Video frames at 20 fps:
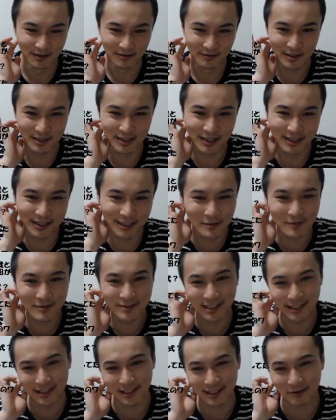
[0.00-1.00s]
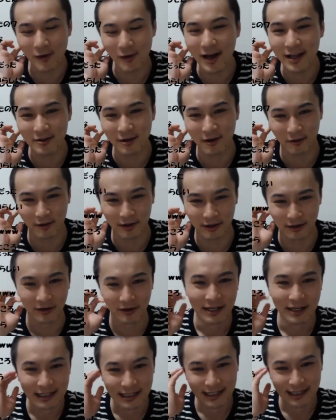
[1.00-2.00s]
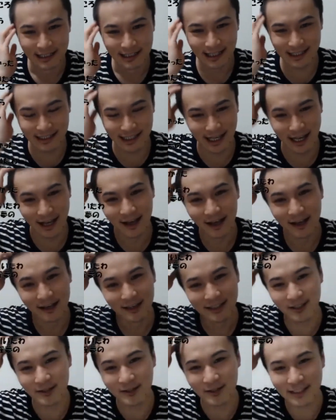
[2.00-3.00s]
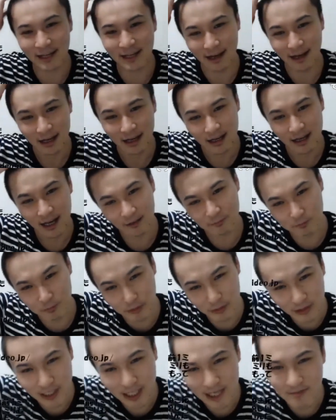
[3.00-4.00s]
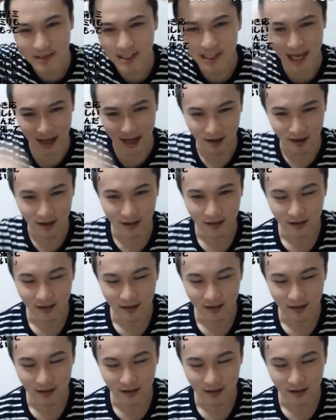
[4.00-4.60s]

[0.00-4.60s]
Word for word: めちゃくちゃビビってたね怖いのは怖いよだってさそれさあの不気味じゃん